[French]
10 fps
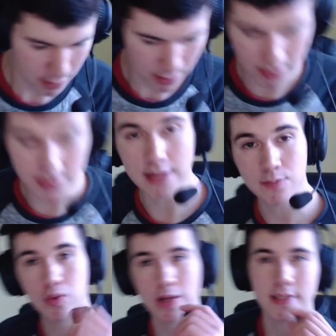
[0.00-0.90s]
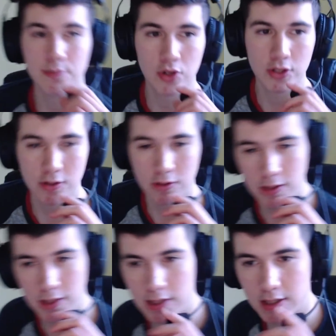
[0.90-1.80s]
cette poisse immense
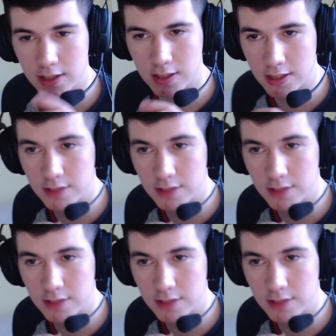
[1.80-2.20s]
qui, m'a